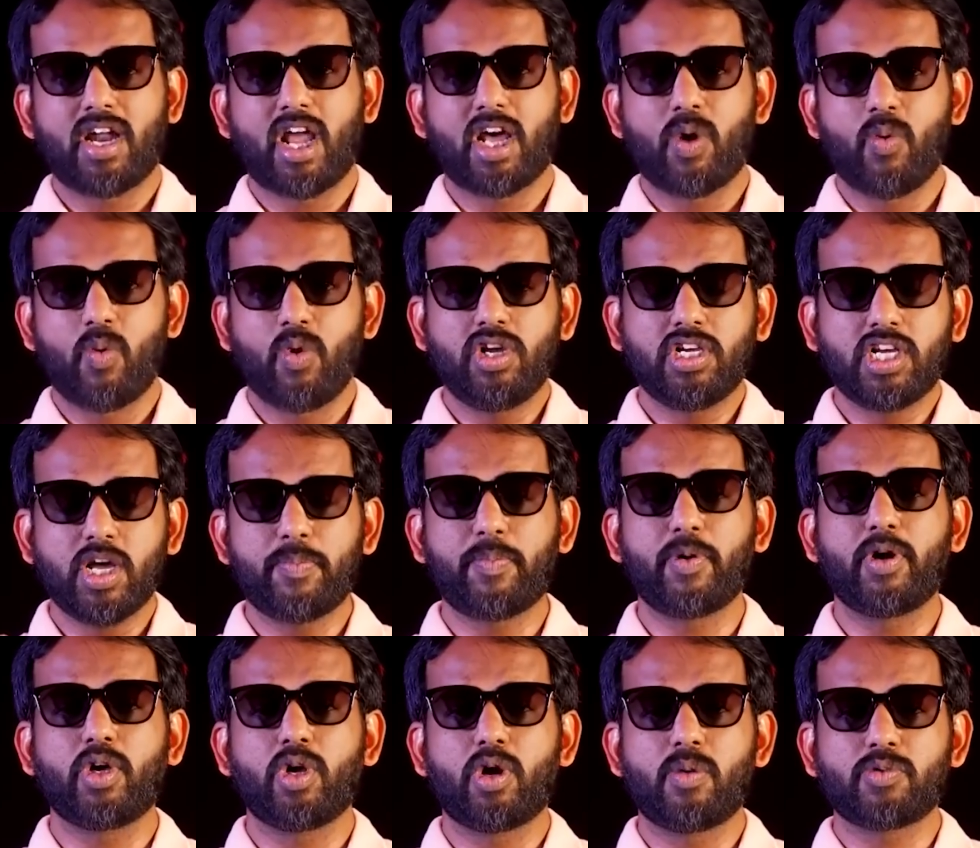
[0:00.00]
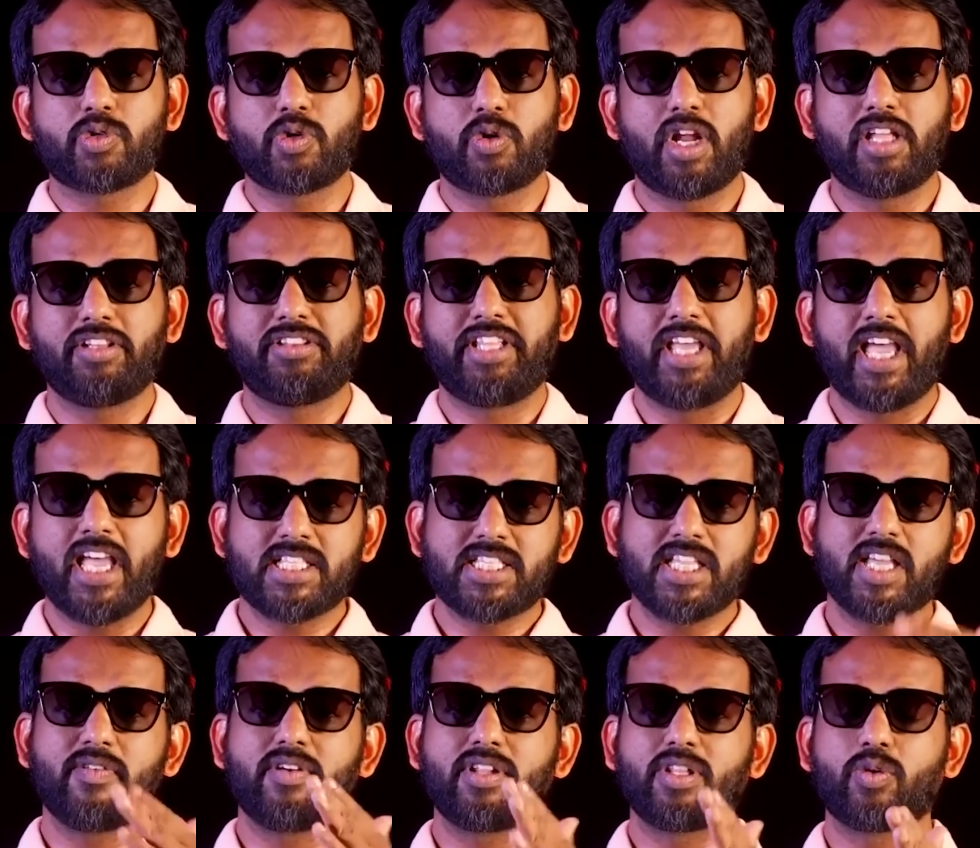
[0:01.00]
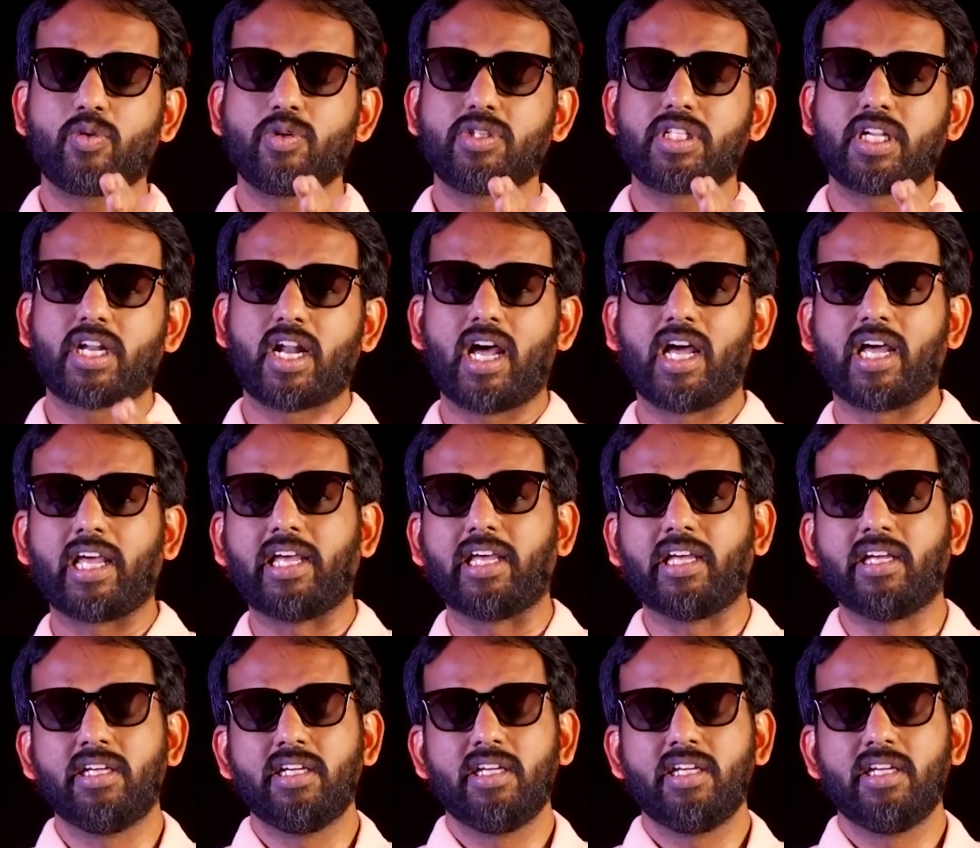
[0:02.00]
நாங்கள் ஒடுக்கப்படுகிறோம்னு சொன்னால் தேசிய விருது கொடுத்துட்றாங்க